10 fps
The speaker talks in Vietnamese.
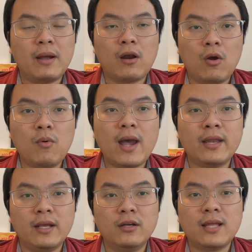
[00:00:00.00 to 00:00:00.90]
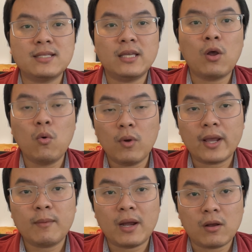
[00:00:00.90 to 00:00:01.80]
bạn đổi qua thì người ta sẽ thu
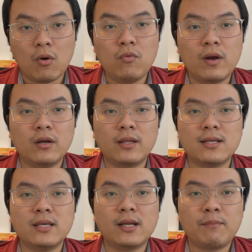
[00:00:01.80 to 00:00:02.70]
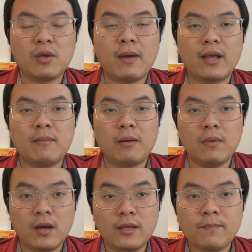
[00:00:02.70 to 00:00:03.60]
lại cái bằng cũ và người ta sẽ cấp cho bạn cái bằng
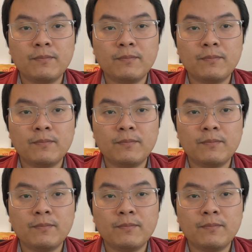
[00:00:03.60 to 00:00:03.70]
mới